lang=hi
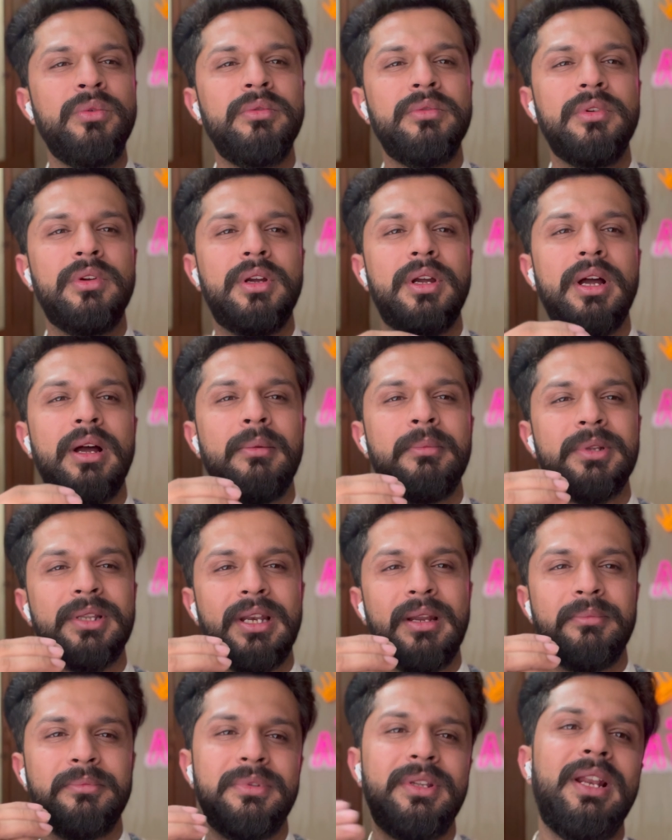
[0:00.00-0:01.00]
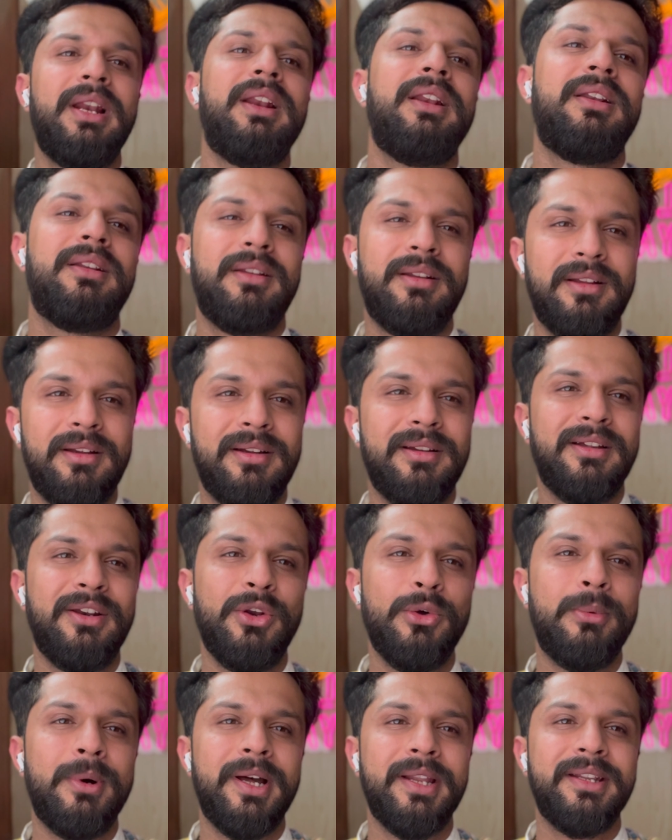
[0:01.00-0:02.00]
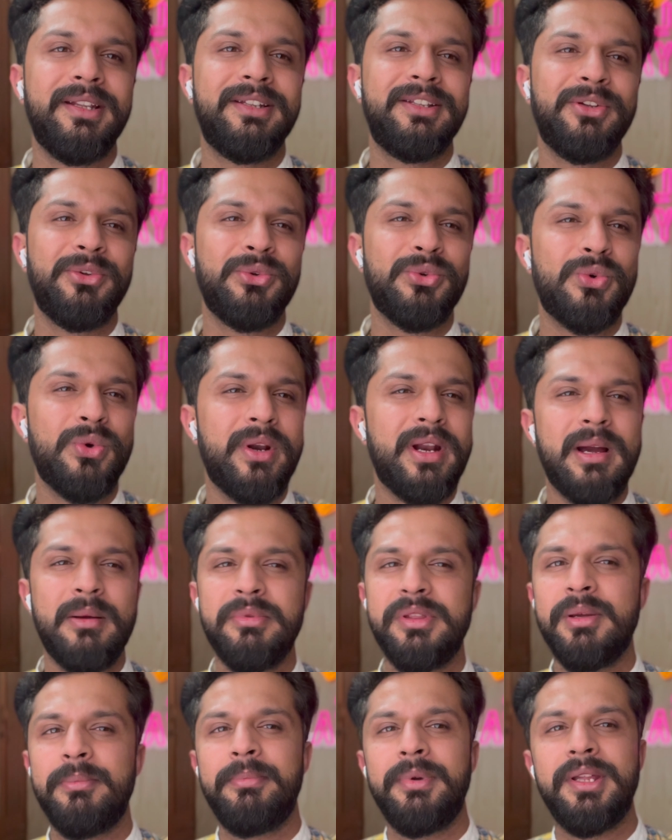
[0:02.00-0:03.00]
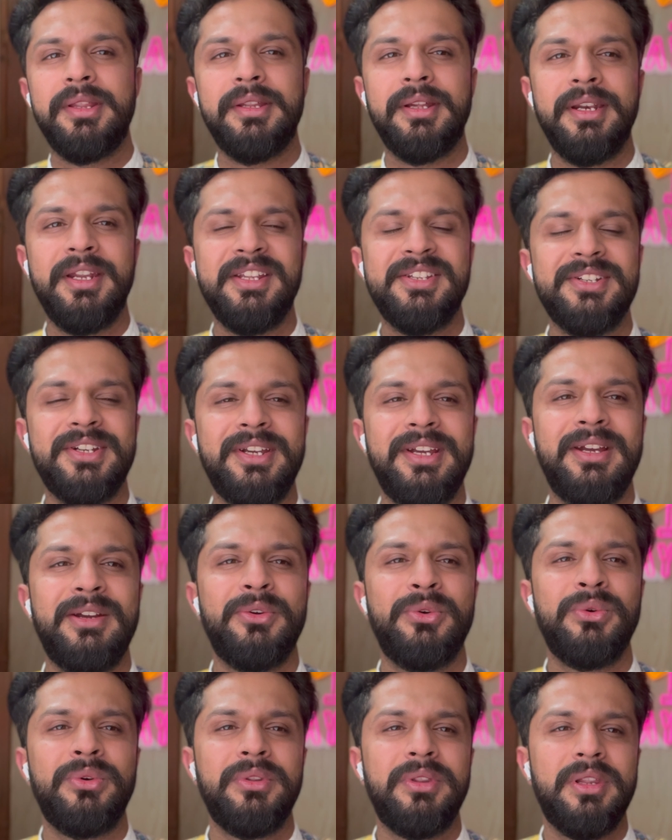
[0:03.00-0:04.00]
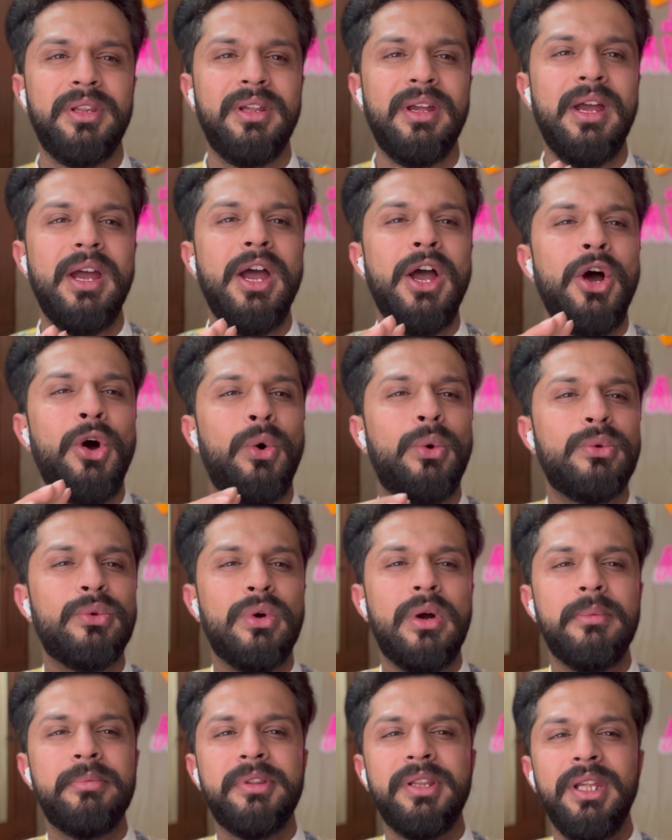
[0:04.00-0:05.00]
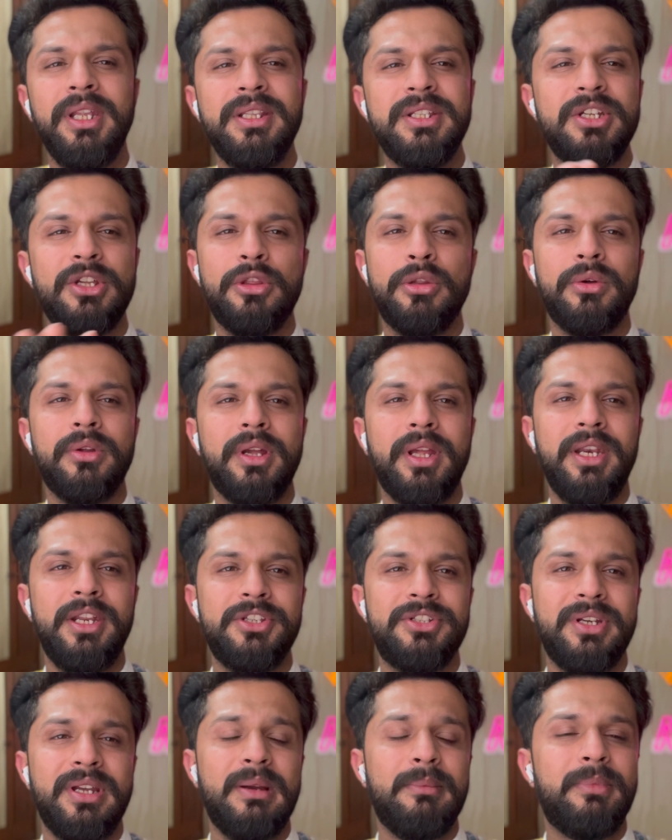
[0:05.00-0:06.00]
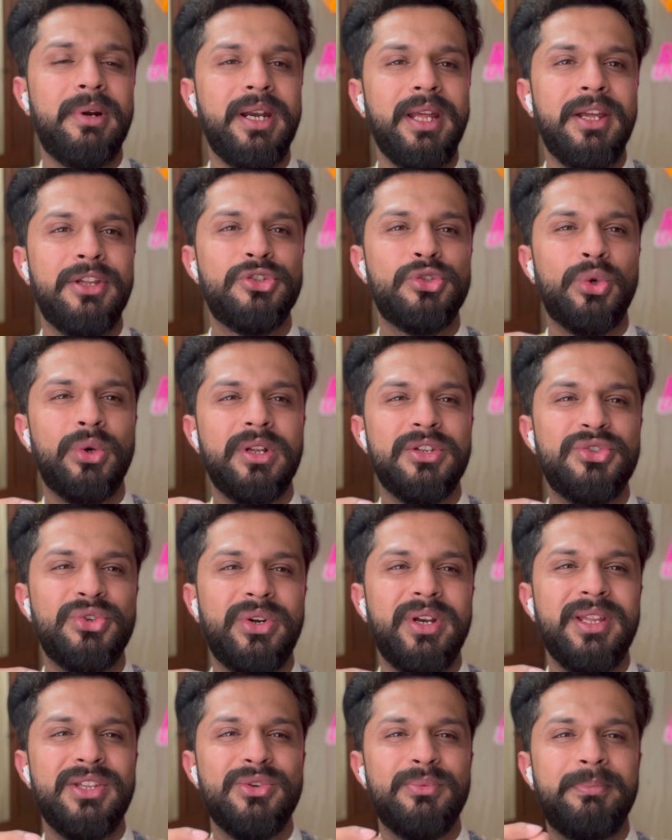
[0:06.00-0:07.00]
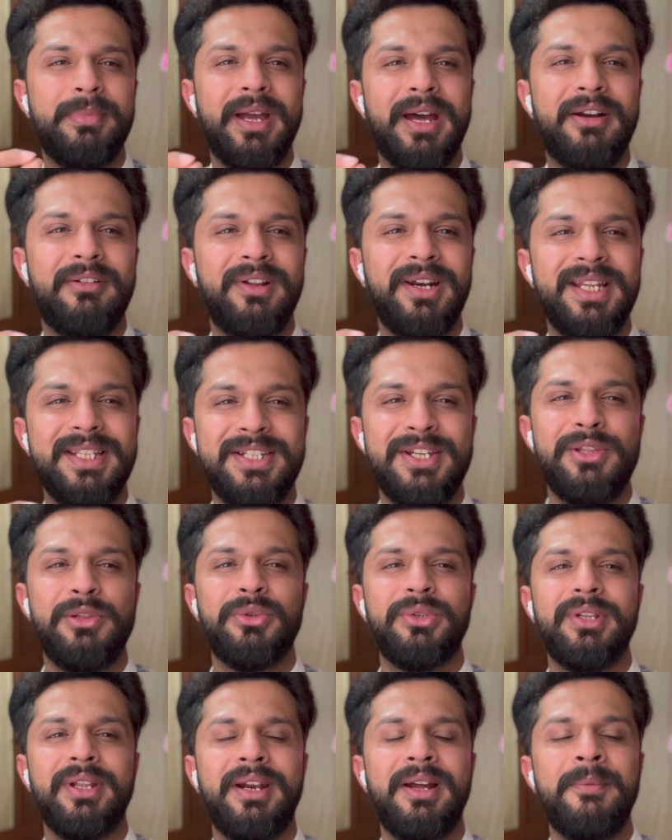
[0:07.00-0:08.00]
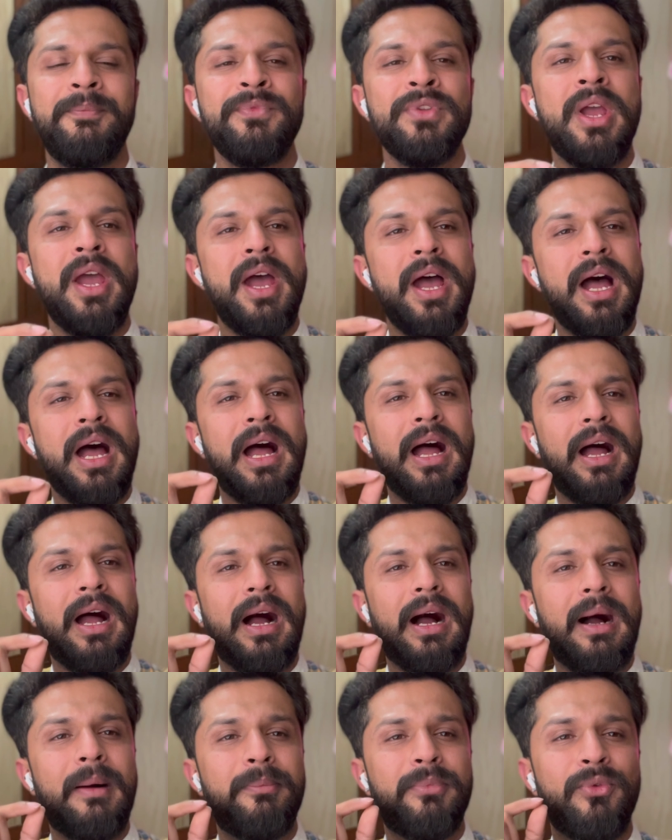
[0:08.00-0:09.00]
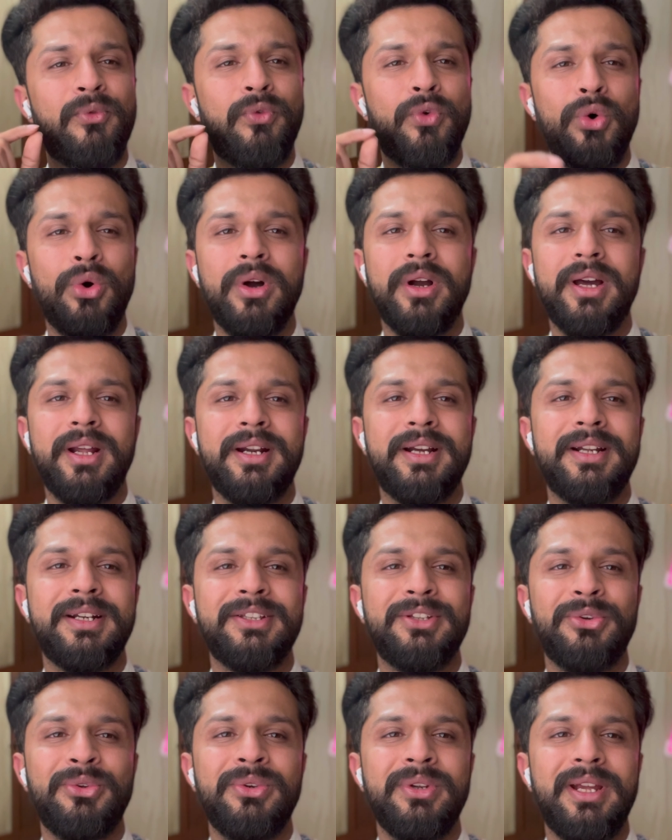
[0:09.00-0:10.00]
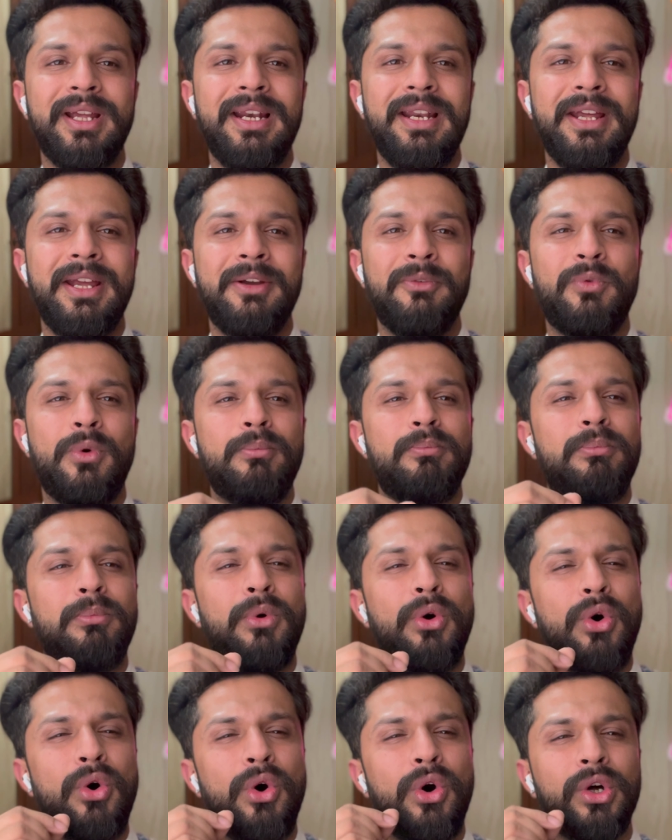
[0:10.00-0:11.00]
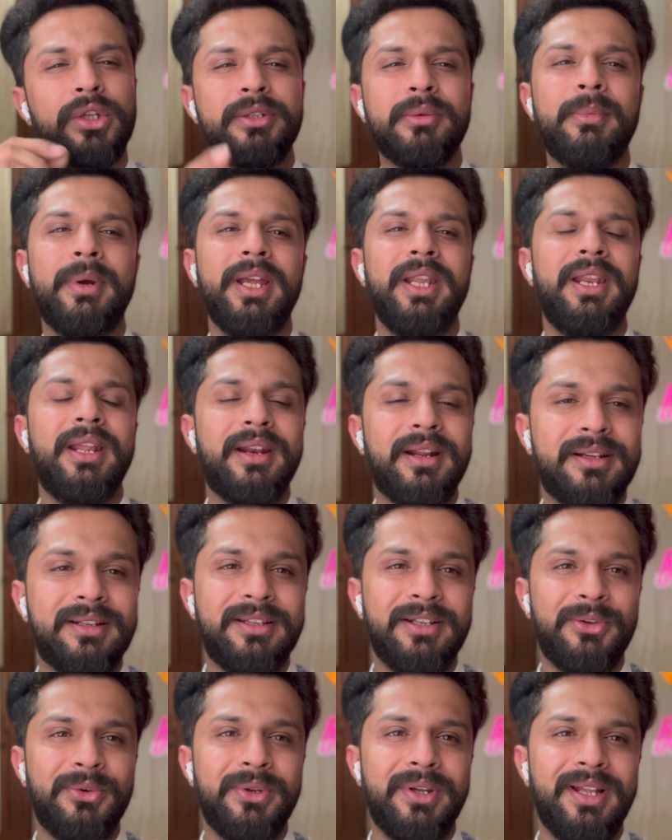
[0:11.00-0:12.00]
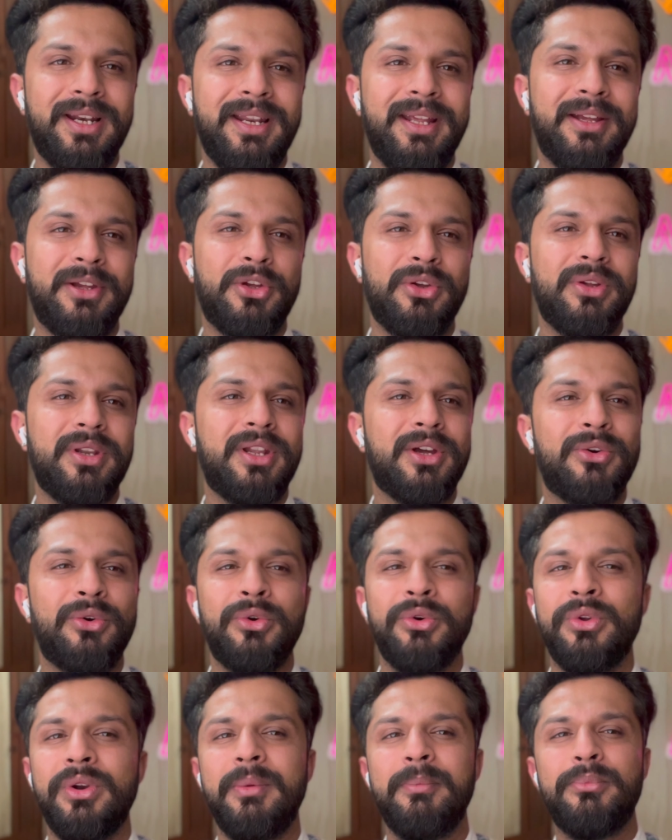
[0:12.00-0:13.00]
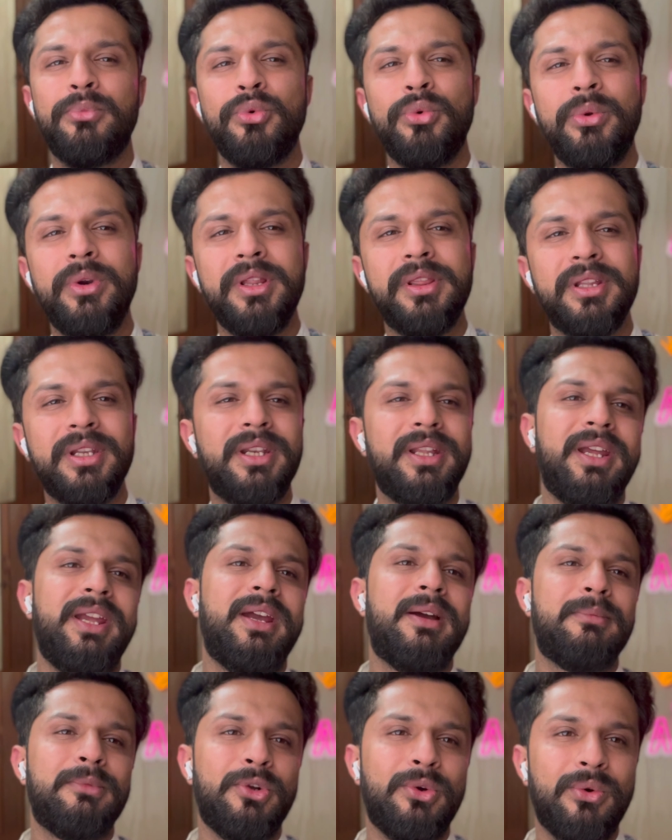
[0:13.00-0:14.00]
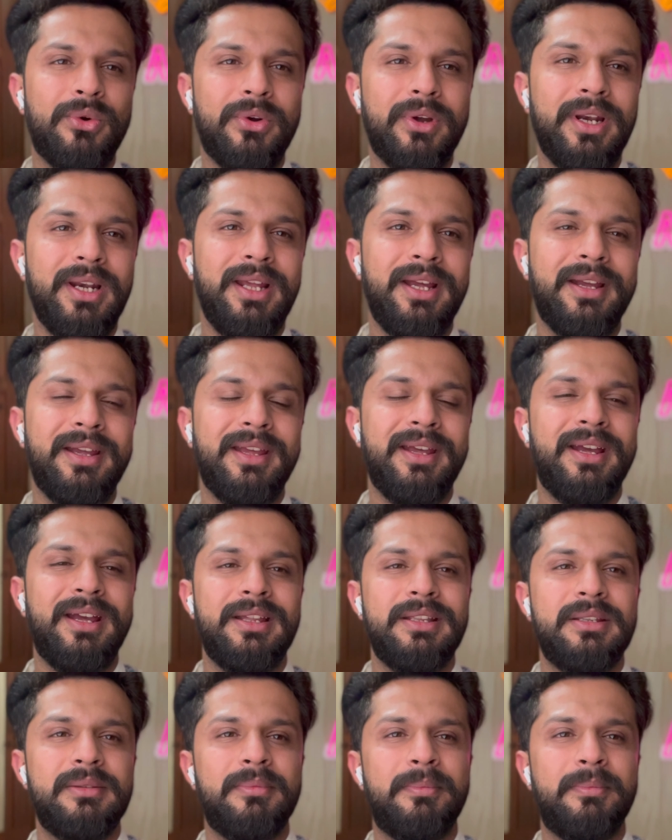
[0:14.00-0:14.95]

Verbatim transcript: उनका मतलब दिल लुभा देते हैं उनको ना आपसे पैसा नहीं चाहिए उन, उनको आपसे इन चीज़ों के नहीं चाहिए बट एक छोटे छोटे जो प्यार वाली चीज़ होते हैं ना आप वो अगर करते हैं उनके लिए वो बहुत मायने रखते हैं उनके लिए क्योंकि देखो उन्होंने पूरी ज़िंदगी हम लोगों के लिए किया है